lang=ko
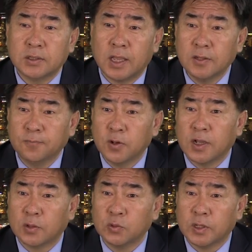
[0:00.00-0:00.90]
핸드폰을
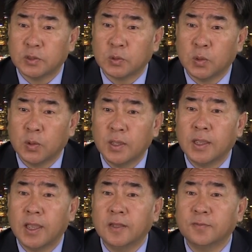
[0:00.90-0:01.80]
갖고 계시고
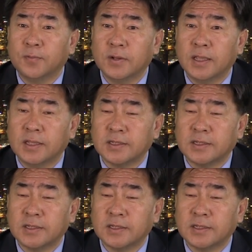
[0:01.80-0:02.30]
핸드폰에 그렇죠.